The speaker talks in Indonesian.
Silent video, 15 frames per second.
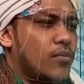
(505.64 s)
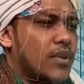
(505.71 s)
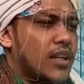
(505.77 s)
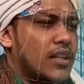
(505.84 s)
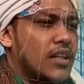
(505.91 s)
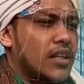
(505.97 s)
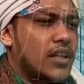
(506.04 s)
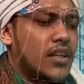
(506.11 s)

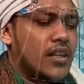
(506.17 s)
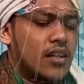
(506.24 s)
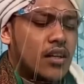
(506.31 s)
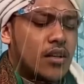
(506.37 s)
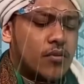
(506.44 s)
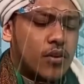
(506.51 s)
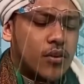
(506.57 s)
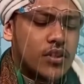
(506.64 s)
mengatakan
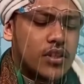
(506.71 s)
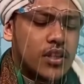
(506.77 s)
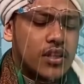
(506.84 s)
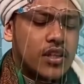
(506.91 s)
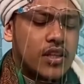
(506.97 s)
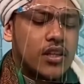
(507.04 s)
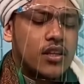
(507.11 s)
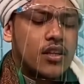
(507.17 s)

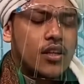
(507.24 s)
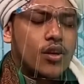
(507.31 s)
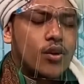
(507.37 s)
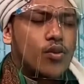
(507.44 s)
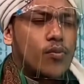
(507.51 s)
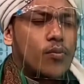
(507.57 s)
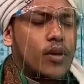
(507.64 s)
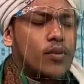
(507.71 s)
bahwasannya
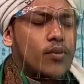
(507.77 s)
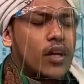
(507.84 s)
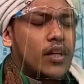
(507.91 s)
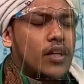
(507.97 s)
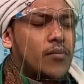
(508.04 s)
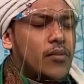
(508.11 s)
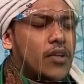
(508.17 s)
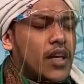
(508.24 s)
Luqmanul
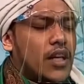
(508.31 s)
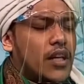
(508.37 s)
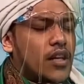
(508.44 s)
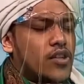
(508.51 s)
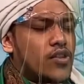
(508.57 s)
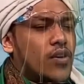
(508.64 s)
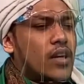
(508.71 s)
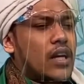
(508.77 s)
Hakim ini adalah
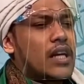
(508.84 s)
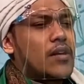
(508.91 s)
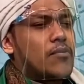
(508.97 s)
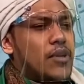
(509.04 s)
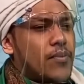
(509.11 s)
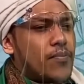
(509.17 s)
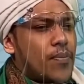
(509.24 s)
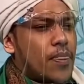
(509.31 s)
seorang nabi.